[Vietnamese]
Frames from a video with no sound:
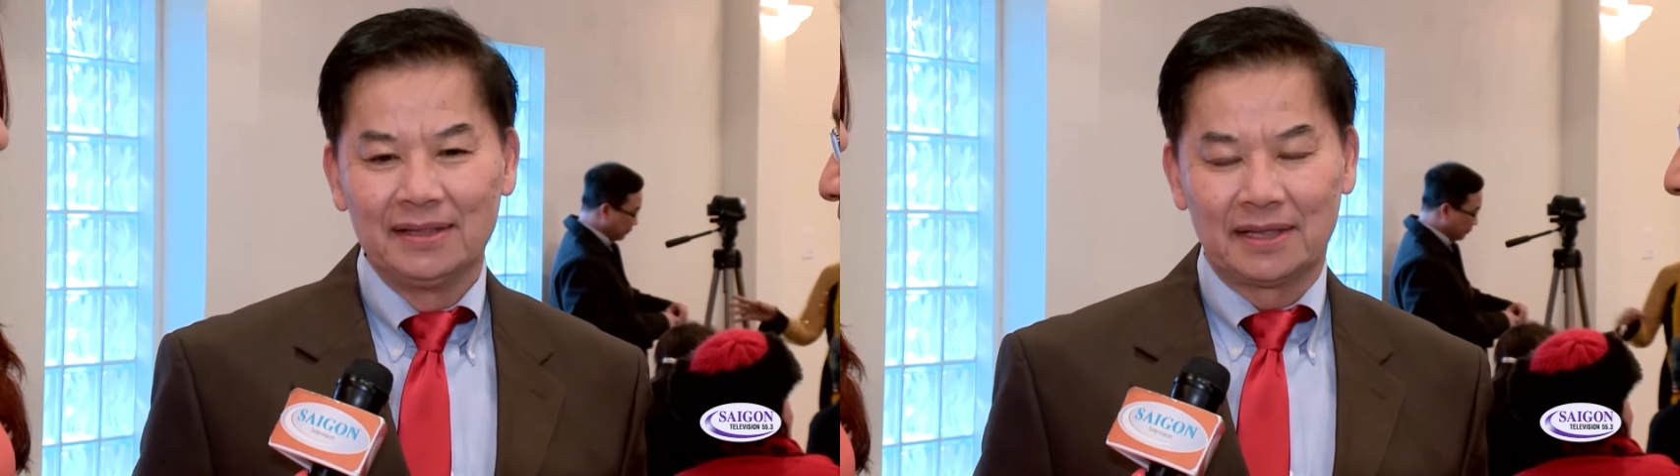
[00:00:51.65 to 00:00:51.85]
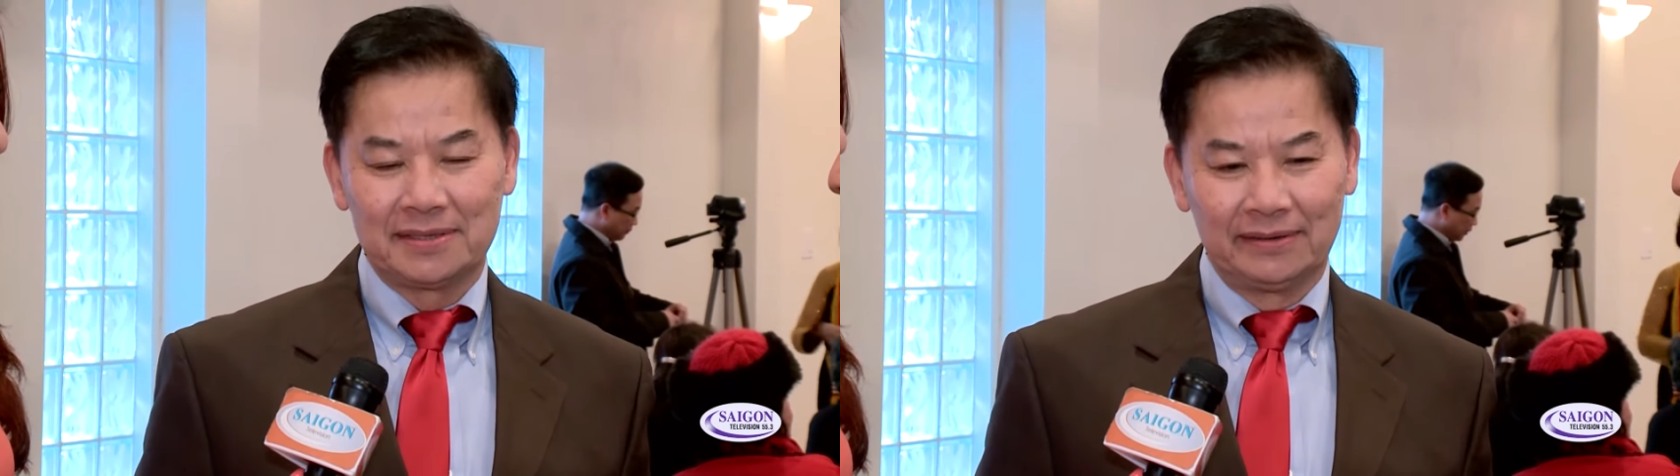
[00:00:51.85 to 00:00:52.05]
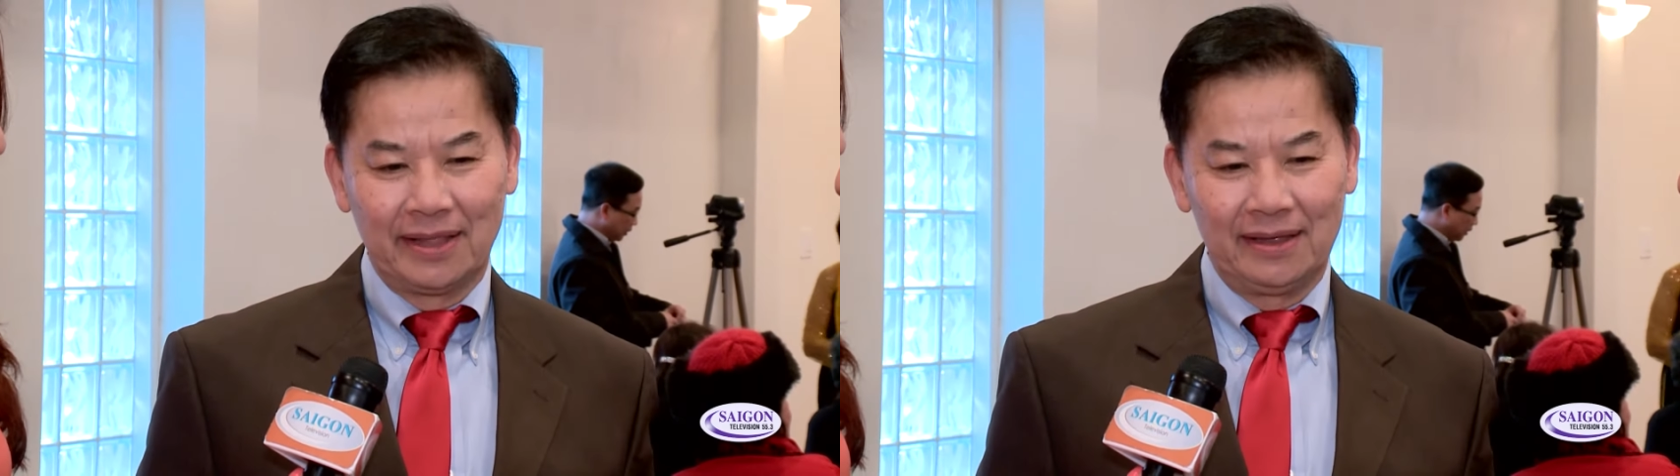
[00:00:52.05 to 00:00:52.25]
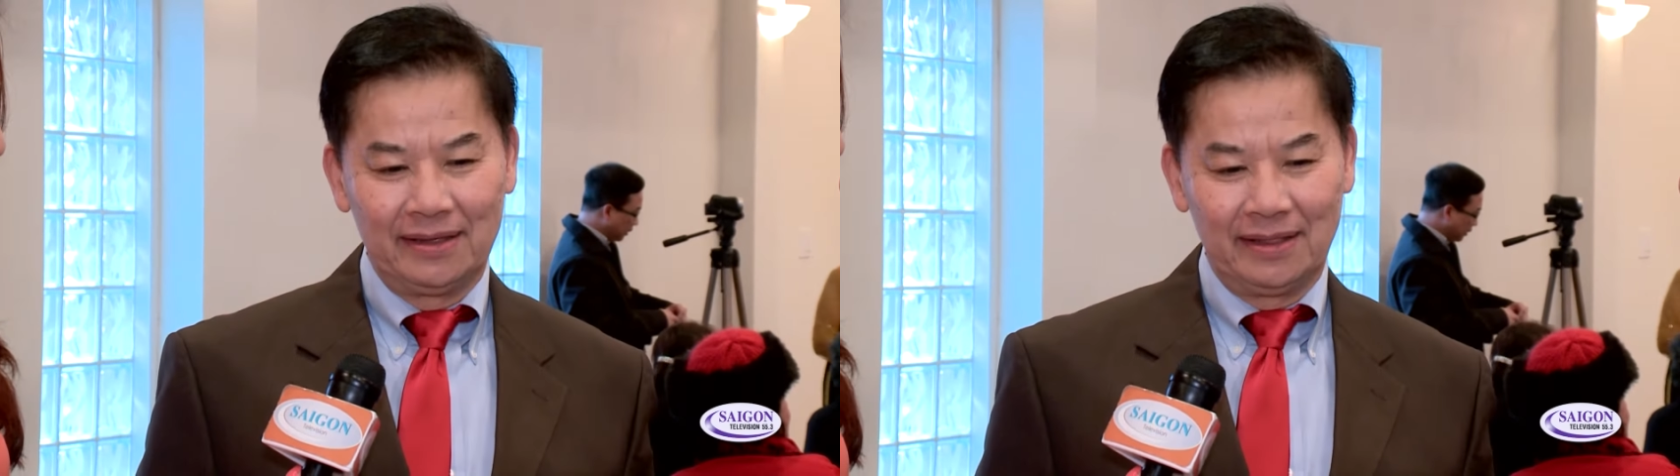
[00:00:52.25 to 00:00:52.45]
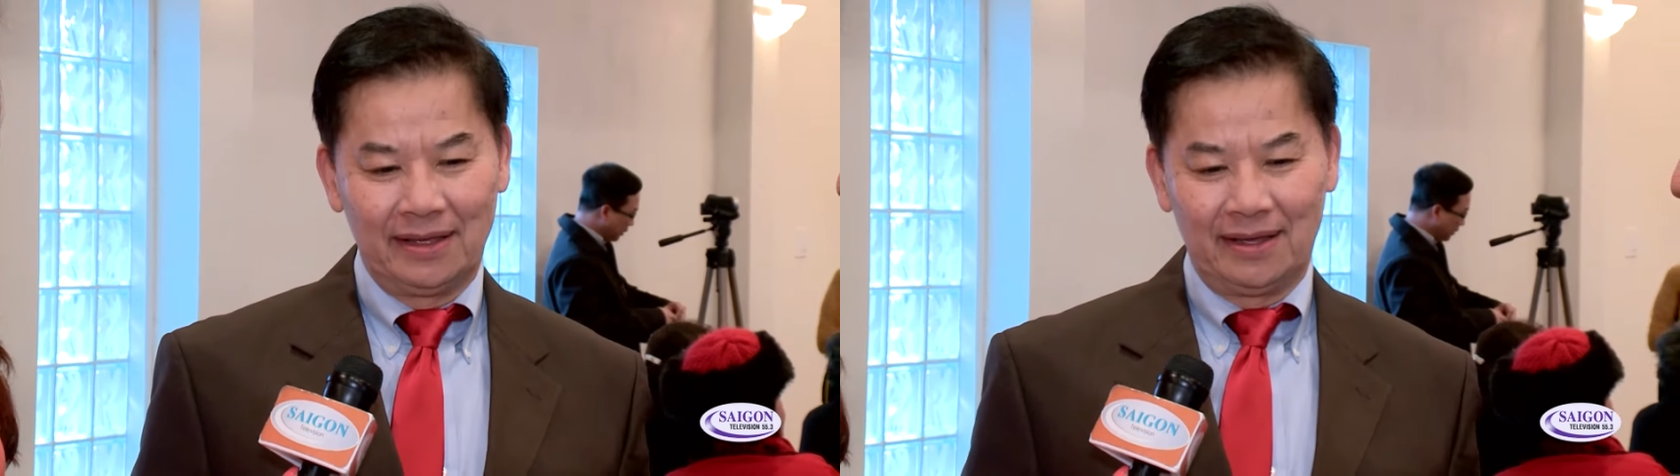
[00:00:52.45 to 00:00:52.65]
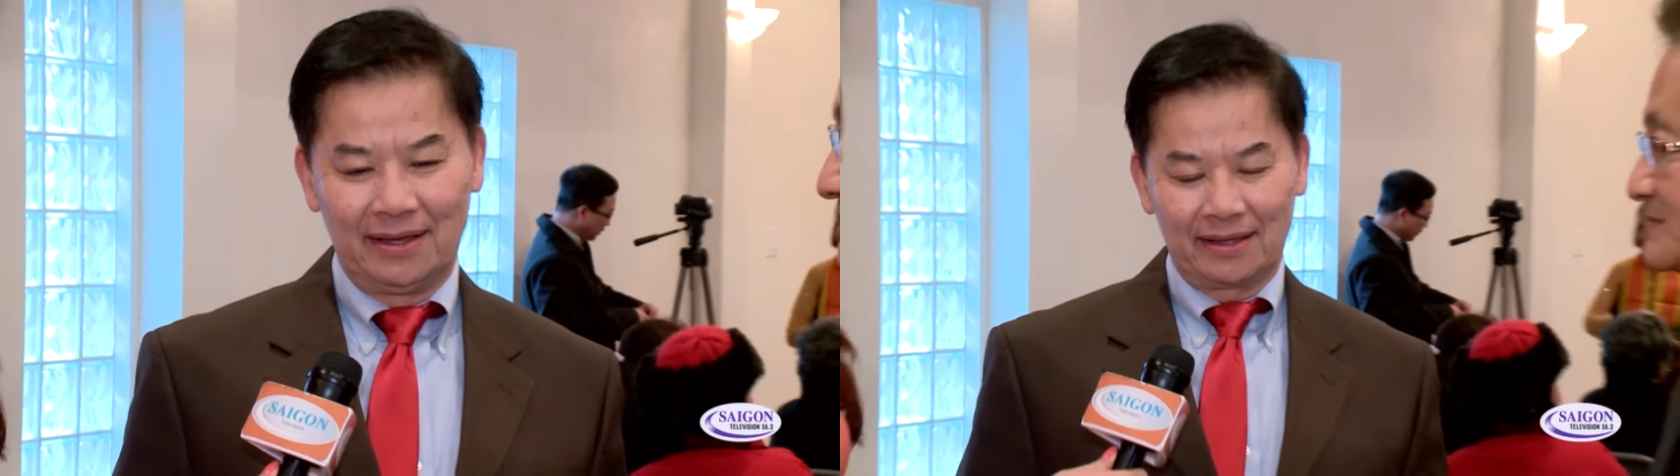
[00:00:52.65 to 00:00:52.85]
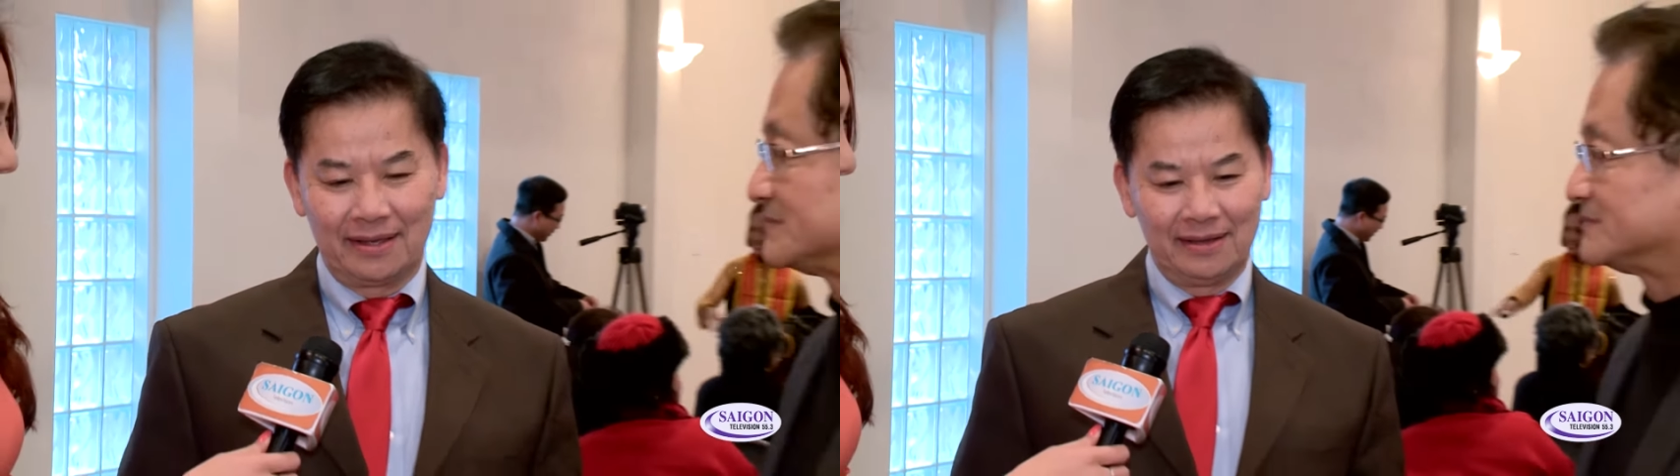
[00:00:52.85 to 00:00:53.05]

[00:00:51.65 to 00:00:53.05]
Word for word: Thật sự đây là